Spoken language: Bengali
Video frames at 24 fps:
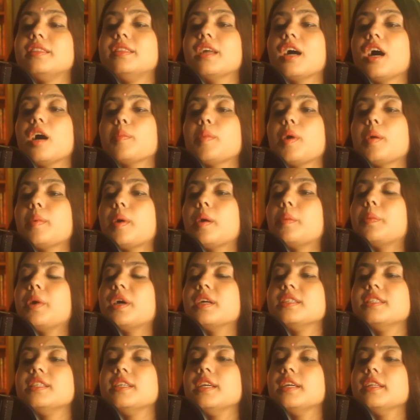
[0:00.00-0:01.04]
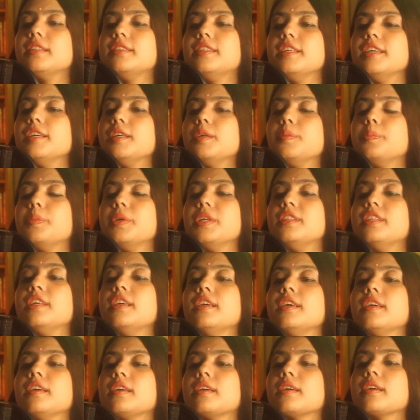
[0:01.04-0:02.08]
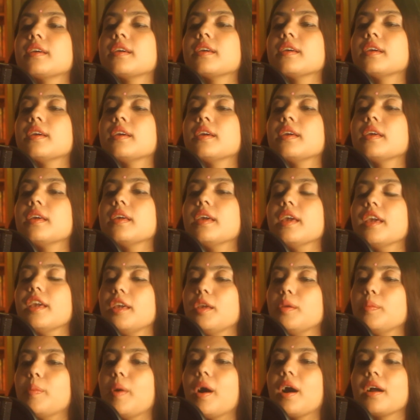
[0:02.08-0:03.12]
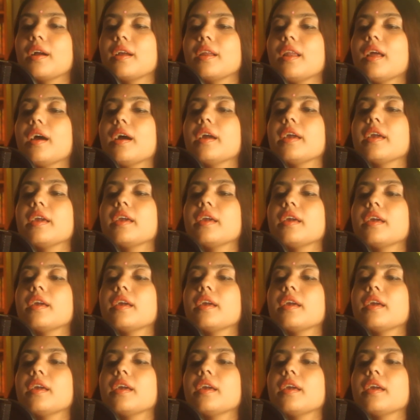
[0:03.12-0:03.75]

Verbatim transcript: দামামা বাজিয়ে দিক বিদিক এই বাংলায়